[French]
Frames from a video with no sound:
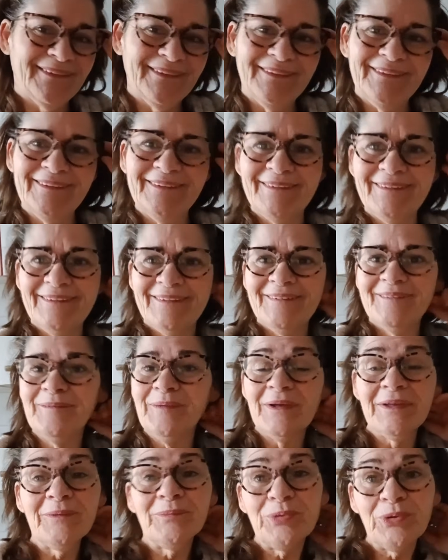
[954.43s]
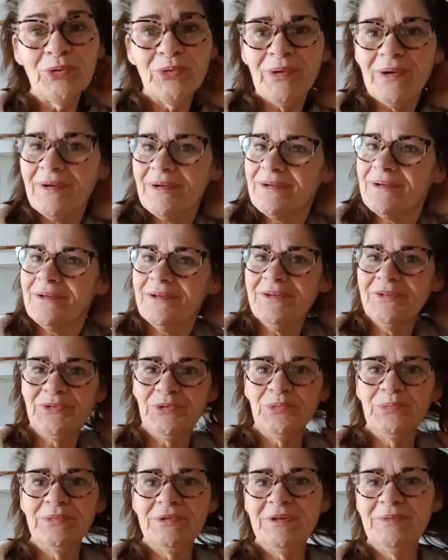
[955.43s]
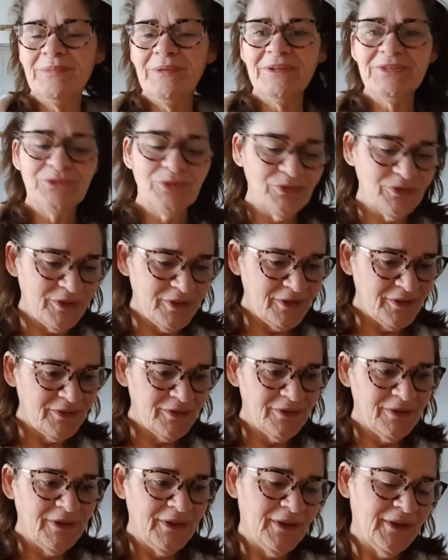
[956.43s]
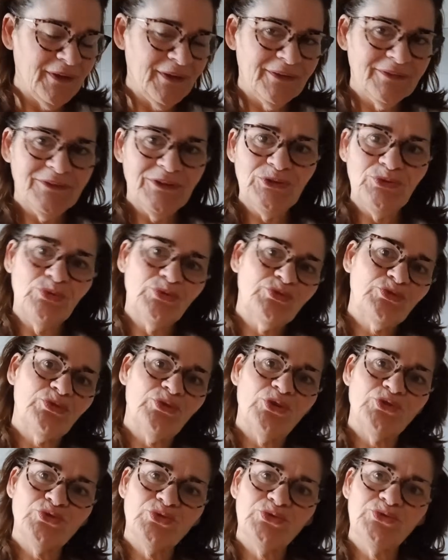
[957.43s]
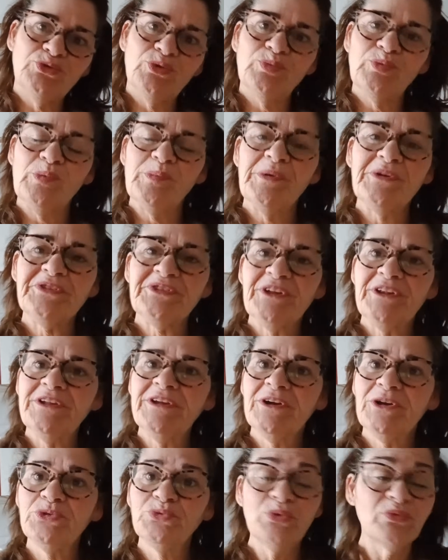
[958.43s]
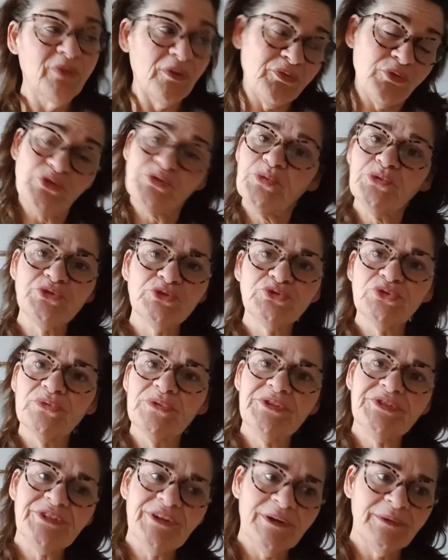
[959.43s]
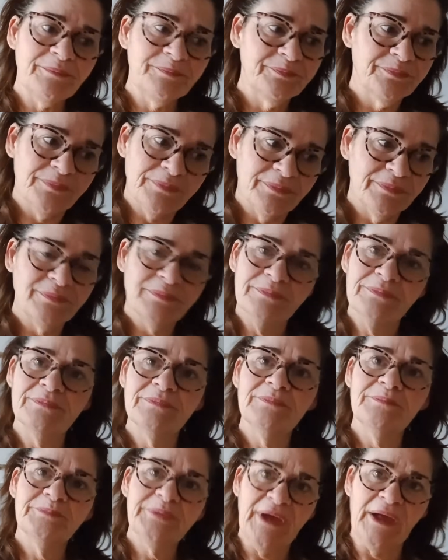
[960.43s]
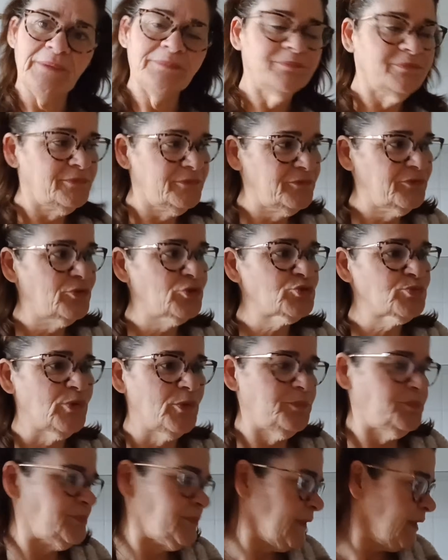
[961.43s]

Euh, bah, il pleut, hein, et ils, ont, ils mettent des, trucs sur leurs chaussures pour pas salir et tout. Enfin, franchement, j'ai trouvé ça bien, franchement.